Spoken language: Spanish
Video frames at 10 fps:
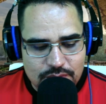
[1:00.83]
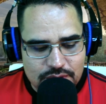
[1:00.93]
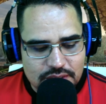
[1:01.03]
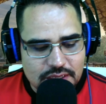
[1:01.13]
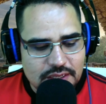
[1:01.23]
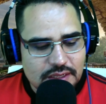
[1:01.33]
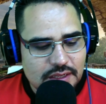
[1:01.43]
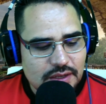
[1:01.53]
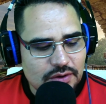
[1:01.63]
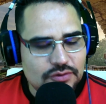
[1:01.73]
dicen
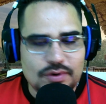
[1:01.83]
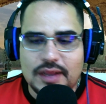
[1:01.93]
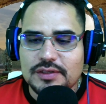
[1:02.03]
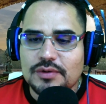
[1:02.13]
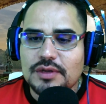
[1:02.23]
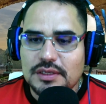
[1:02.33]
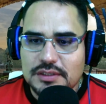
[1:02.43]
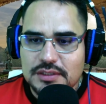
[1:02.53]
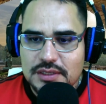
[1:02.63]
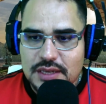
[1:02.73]
los
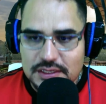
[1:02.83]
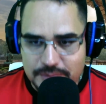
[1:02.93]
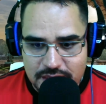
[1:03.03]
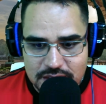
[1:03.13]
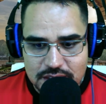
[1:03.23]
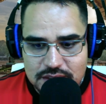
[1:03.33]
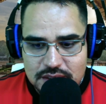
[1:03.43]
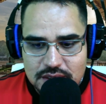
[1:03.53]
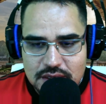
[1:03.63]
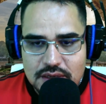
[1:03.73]
corazones, mentes,
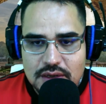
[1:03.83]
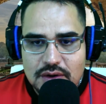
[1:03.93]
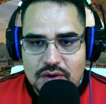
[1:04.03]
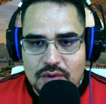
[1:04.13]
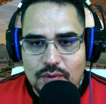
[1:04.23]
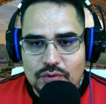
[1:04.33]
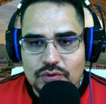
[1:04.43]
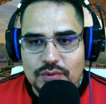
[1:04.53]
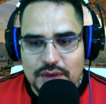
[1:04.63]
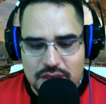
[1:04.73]
como
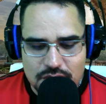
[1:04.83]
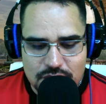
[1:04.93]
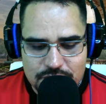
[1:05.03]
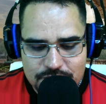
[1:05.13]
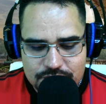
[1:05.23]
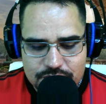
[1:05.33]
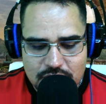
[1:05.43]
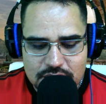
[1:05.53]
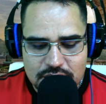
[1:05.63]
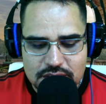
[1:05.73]
un novillo,
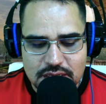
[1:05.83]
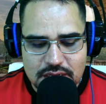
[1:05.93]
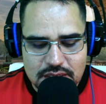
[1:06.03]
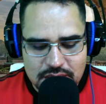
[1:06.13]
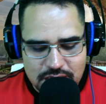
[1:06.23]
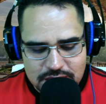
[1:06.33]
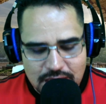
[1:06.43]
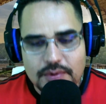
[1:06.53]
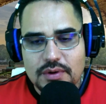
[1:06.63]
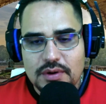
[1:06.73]
dice el
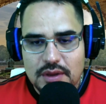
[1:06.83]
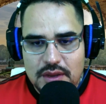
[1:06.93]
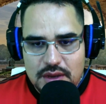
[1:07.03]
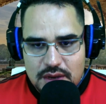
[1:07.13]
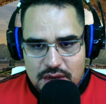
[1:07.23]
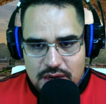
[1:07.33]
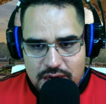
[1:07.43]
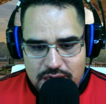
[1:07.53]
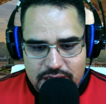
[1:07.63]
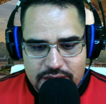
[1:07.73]
Salmo.
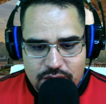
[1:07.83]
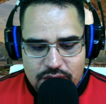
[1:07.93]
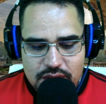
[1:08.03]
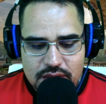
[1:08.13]
El día de hoy